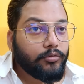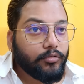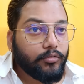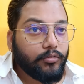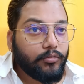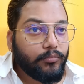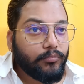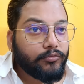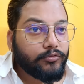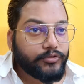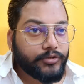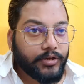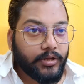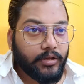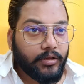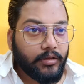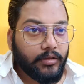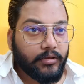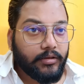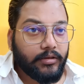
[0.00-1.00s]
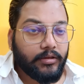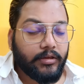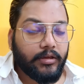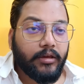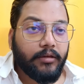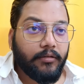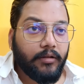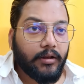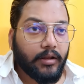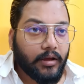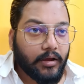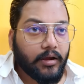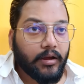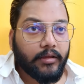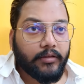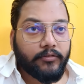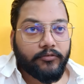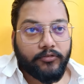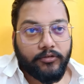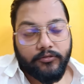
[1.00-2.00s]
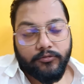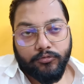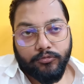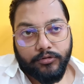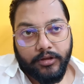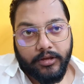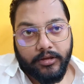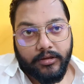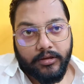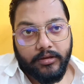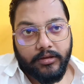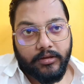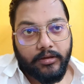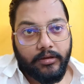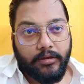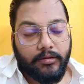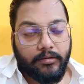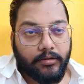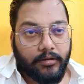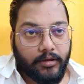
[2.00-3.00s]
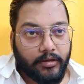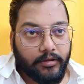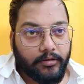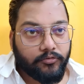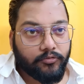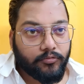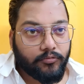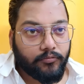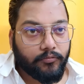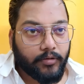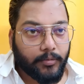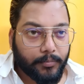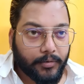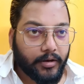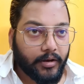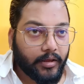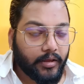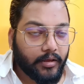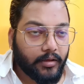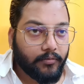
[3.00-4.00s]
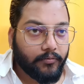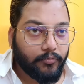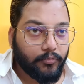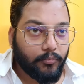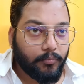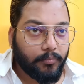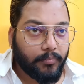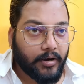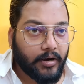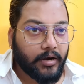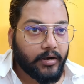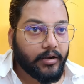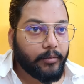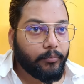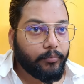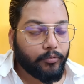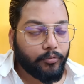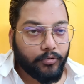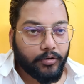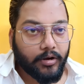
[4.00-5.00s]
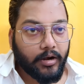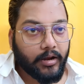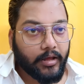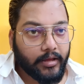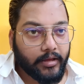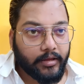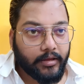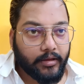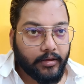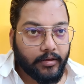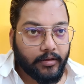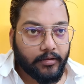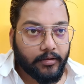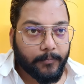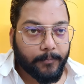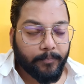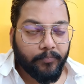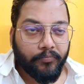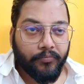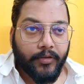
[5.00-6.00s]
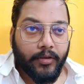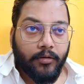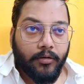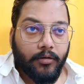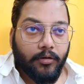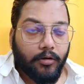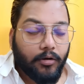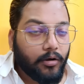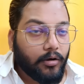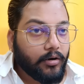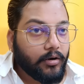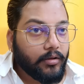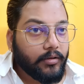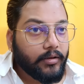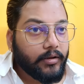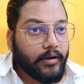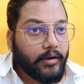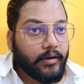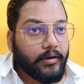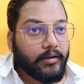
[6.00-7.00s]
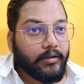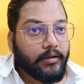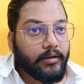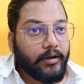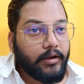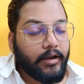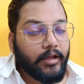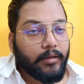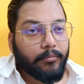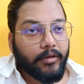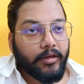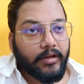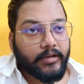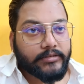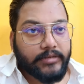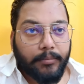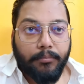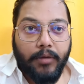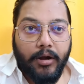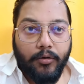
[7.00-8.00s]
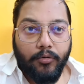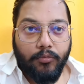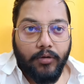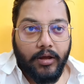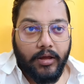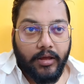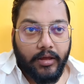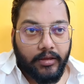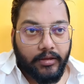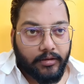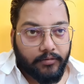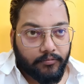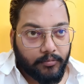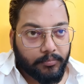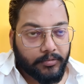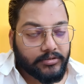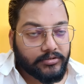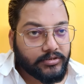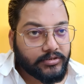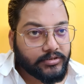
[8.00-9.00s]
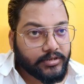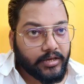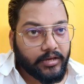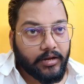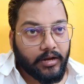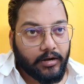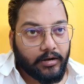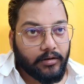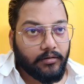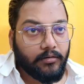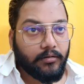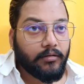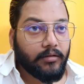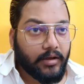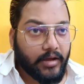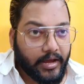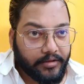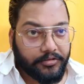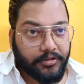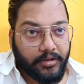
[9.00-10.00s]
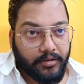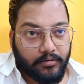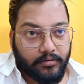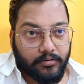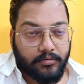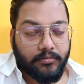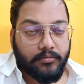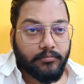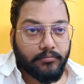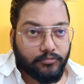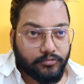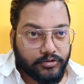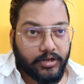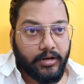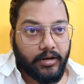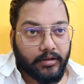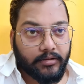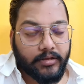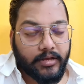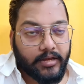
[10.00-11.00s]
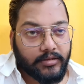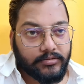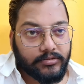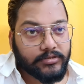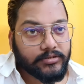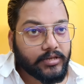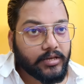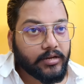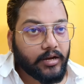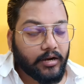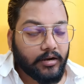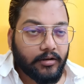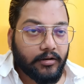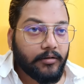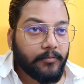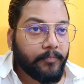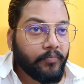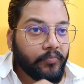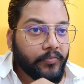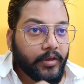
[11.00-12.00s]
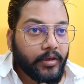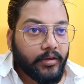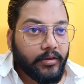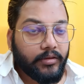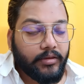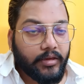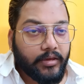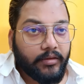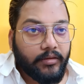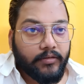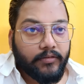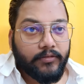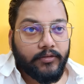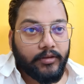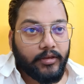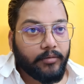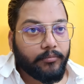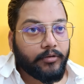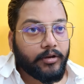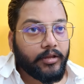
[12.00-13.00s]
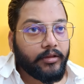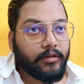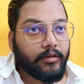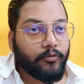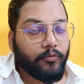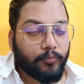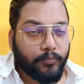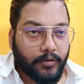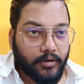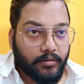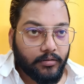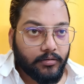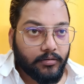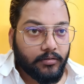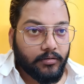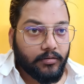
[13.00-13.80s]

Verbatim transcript: तो मुझे ये लगा इस चीज़ को देख के कि ये जो वेपन है वो पार्ट इंपोर्ट कराया गया है और इंडिया में असम्बल्ड हुआ है ये वेपन जिसके कारण आई थिंक मुझे लगता है जिसके कारण ये सी के ऊपर